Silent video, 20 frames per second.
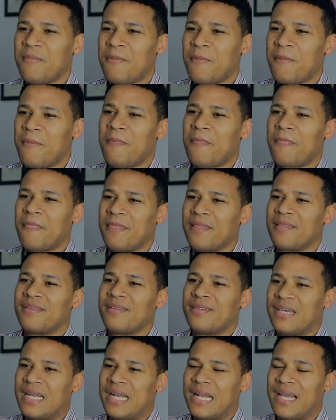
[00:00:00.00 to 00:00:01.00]
pastor.
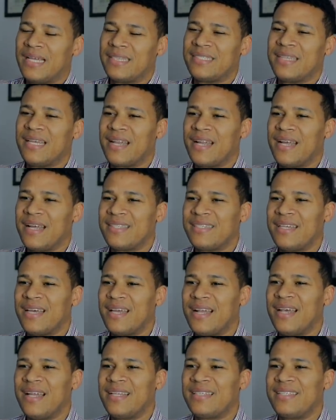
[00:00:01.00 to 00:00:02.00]
Gracias, gracias.
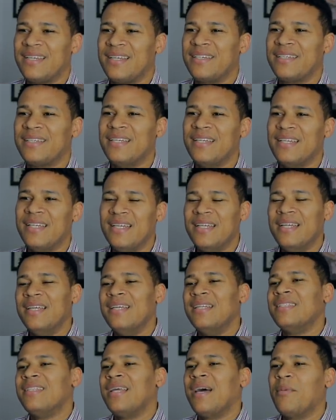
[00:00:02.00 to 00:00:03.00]
¿Cómo es siente, pastor?
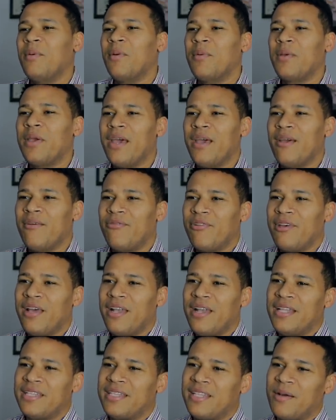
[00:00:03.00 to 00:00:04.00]
Estamos bien,
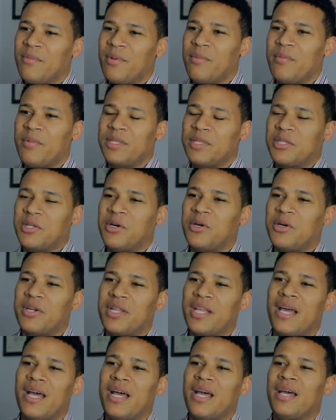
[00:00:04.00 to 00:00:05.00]
Feli, estamos en
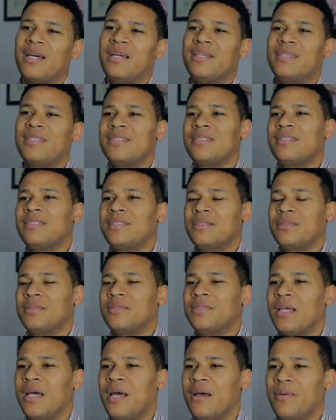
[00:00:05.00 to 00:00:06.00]
Victoria. Tú
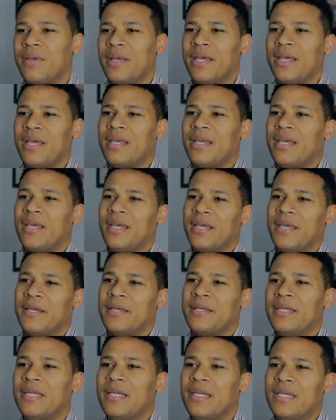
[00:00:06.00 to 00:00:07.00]
sabes
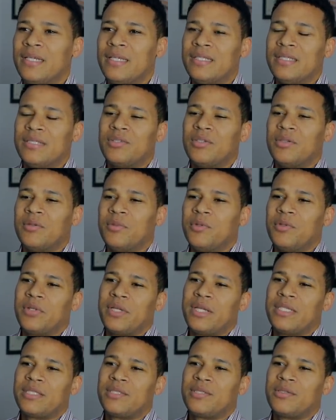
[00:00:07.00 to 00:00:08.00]
que somos
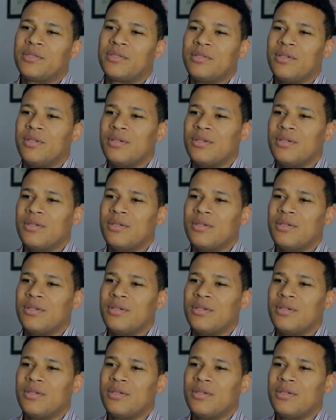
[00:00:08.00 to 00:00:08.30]
de esos